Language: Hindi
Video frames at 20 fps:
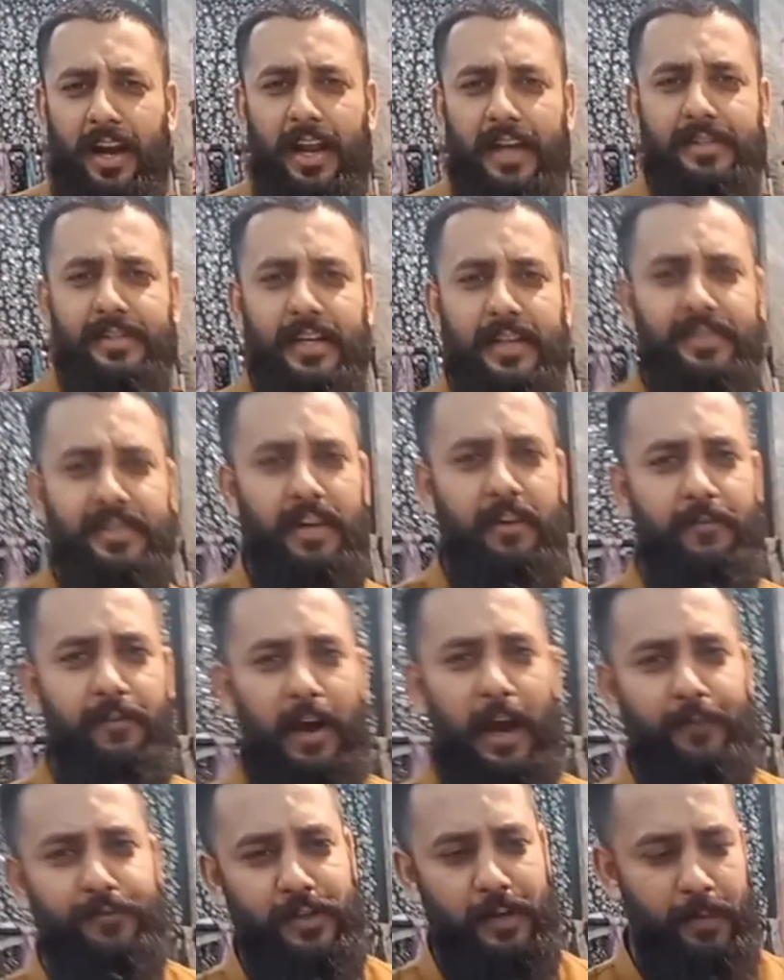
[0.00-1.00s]
कर लें सिक्सटी
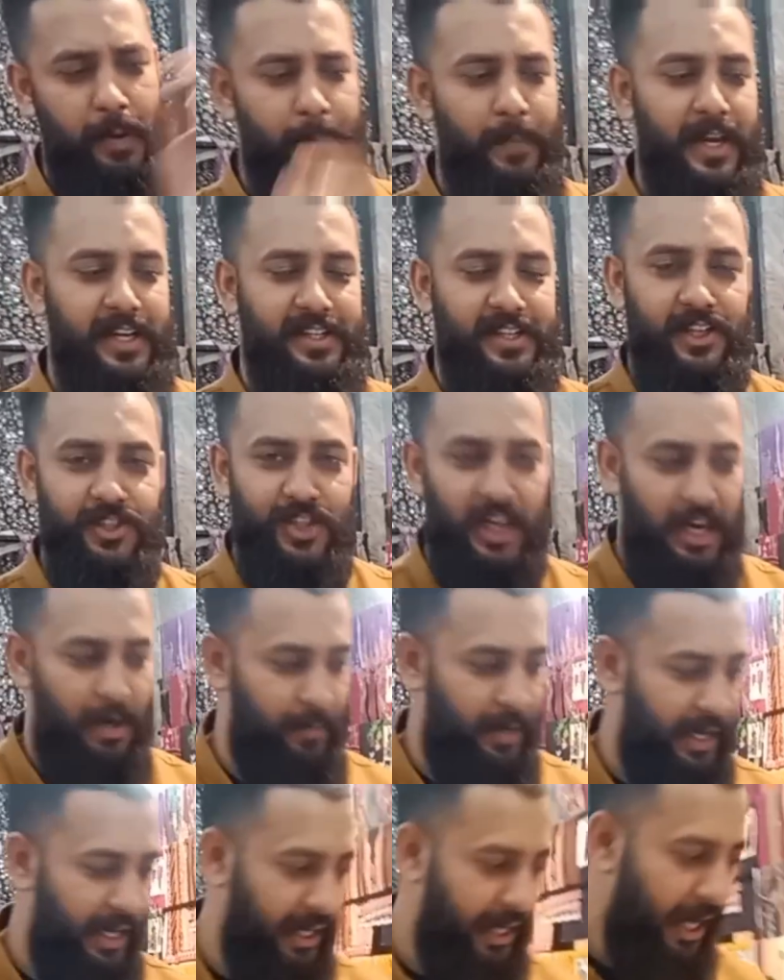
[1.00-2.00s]
फाइव से भी प्लस
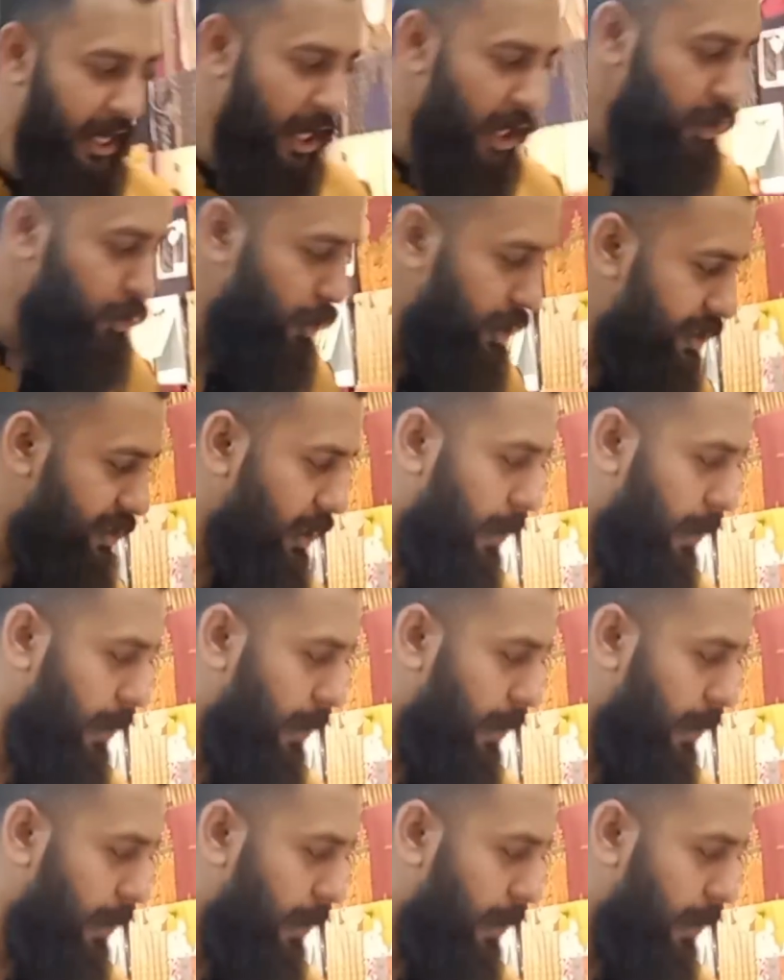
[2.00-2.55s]
इंशाल्लाह बनेगी तो